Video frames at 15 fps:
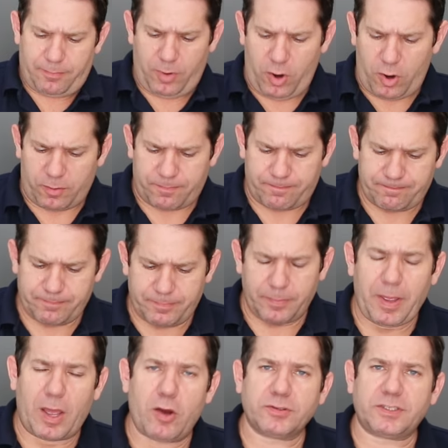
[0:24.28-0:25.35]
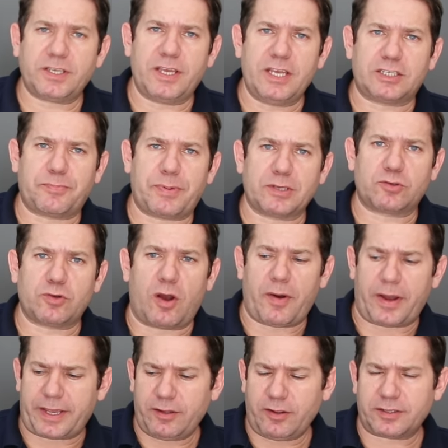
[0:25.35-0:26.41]
Bom, é o seguinte
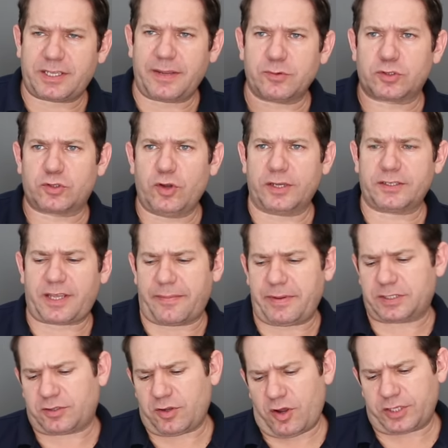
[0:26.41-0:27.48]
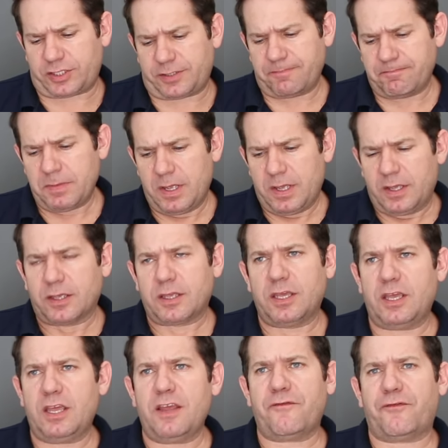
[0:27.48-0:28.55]
pessoal, aqui nós temos dois cabeçotes,
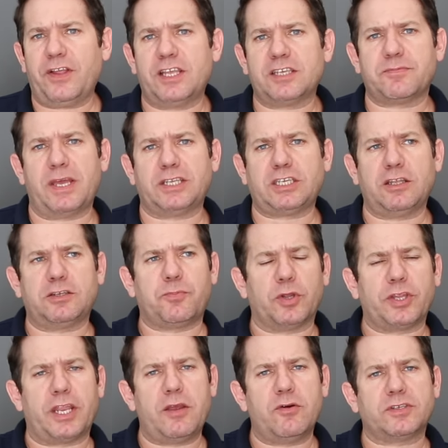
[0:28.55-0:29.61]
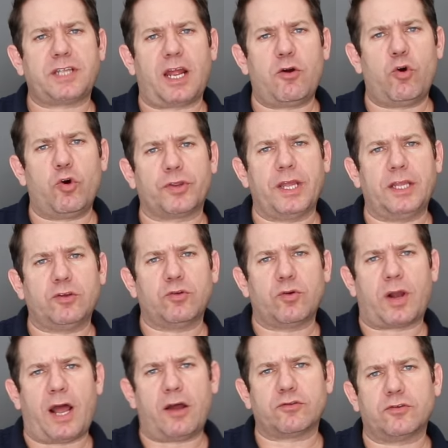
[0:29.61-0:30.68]
e infelizmente eles poderiam estar rodando no
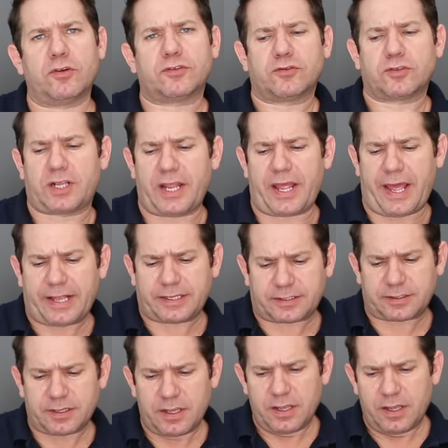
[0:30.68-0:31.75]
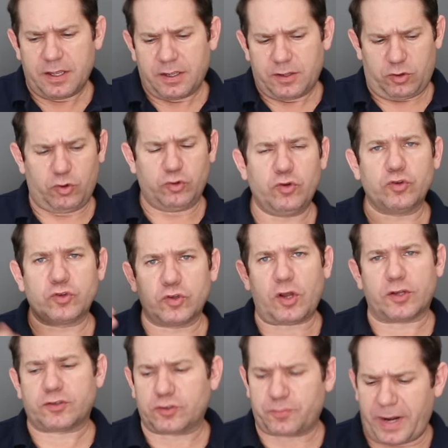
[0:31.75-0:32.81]
carro dos nossos clientes ou dos
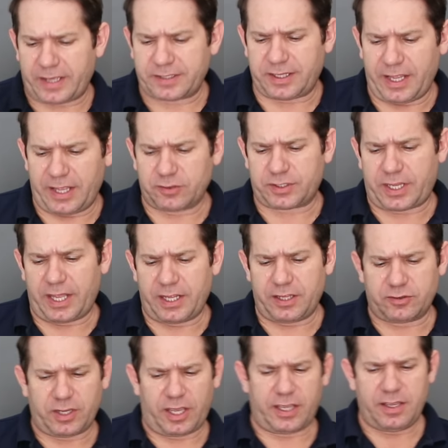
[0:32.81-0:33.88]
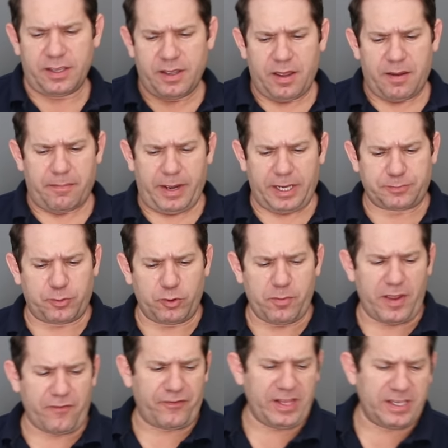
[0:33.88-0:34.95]
nossos brasileiros queridos aí, mas por
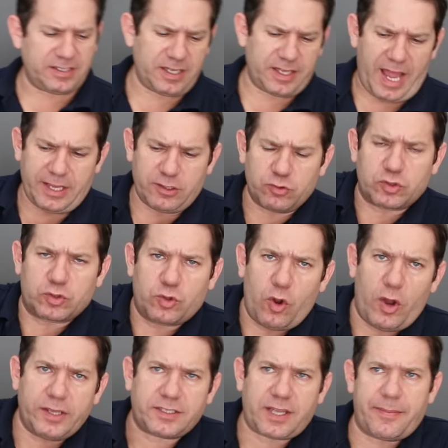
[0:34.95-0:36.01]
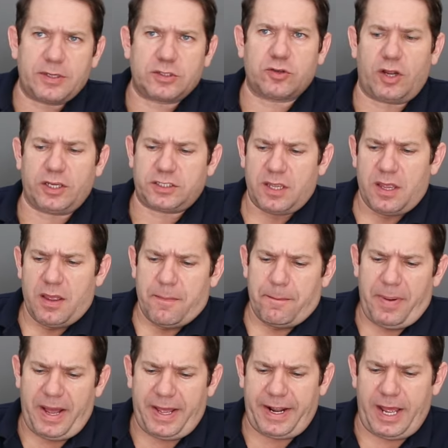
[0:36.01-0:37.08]
uma infelicidade os dois cabeçotes
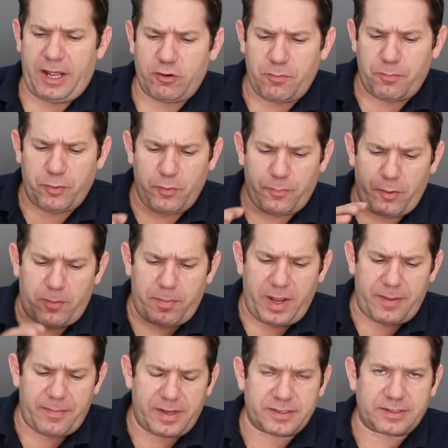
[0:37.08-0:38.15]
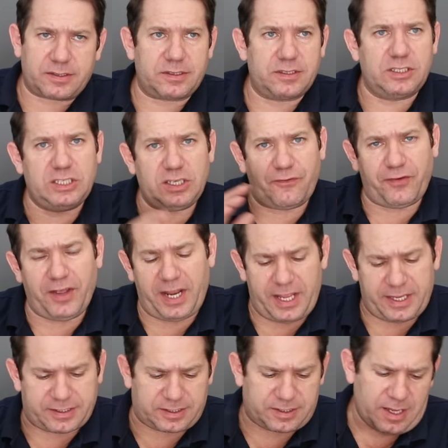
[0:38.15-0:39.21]
pararam por problemas
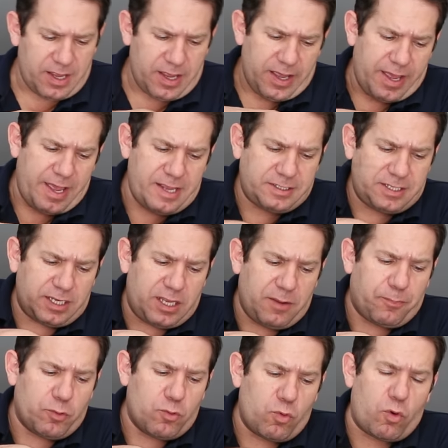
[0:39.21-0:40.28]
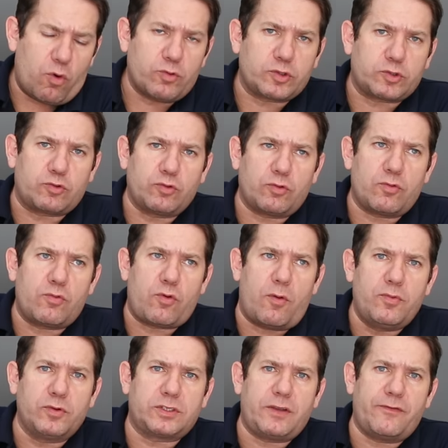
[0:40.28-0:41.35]
diferentes. Esse aqui por um
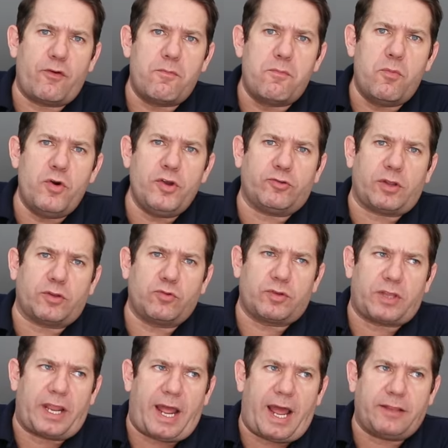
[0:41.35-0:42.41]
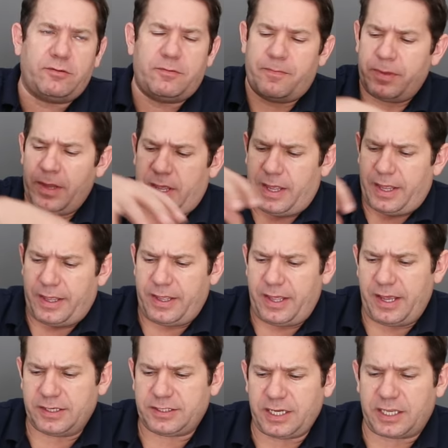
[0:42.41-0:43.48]
combustível muito adulterado e
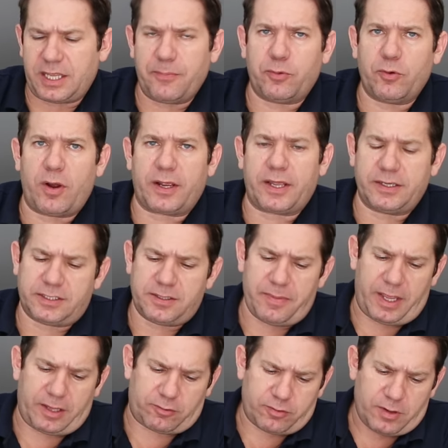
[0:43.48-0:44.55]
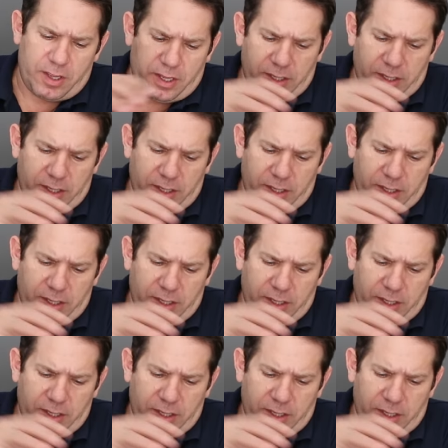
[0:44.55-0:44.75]
esse aqui por um aquecimento.